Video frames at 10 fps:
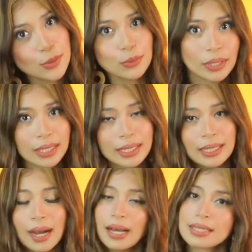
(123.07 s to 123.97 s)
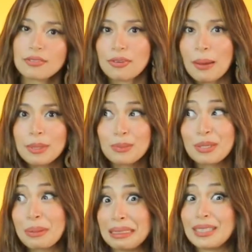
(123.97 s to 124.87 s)
kung naiilang ka sa family mo
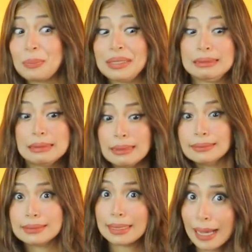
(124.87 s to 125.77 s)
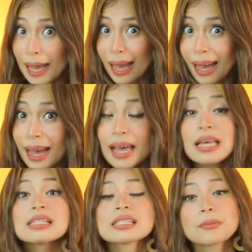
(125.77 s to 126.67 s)
na makikipag-date ka,
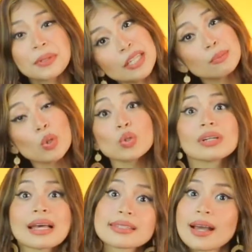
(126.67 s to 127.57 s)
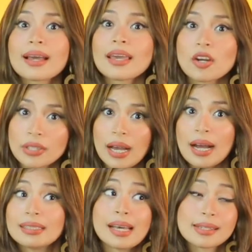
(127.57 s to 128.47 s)
sabihin mo kung nasa ang area
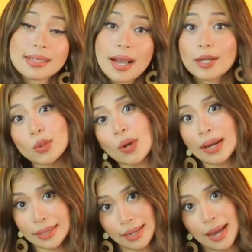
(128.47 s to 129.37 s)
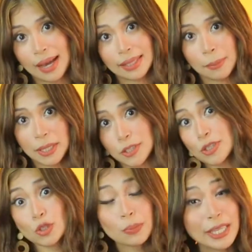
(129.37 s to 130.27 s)
ka, nasa ang lugar ka, ba diba?
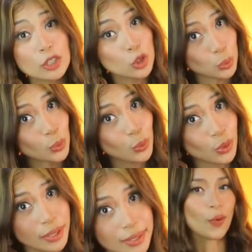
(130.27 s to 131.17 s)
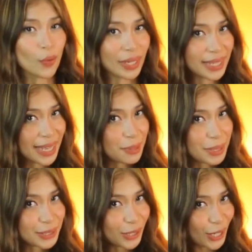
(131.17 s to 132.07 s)
Just to make sure. O kaya
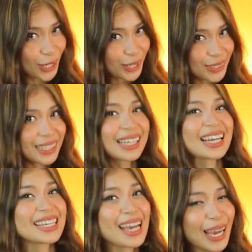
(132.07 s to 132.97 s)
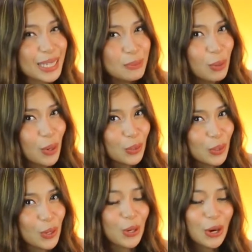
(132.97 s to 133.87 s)
naman, girl, gayahin mo
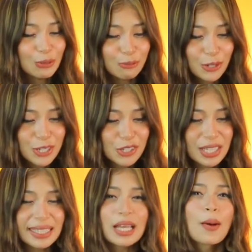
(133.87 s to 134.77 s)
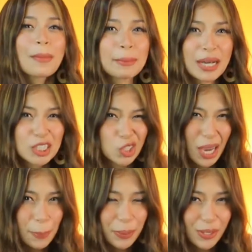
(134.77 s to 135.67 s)
ko. First date, may mga
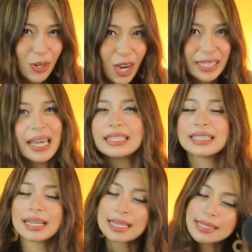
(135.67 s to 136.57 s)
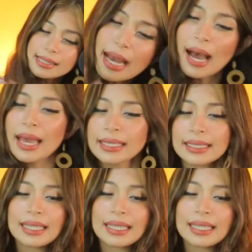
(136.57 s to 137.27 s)
chaperon. Hindi lang isa, hindi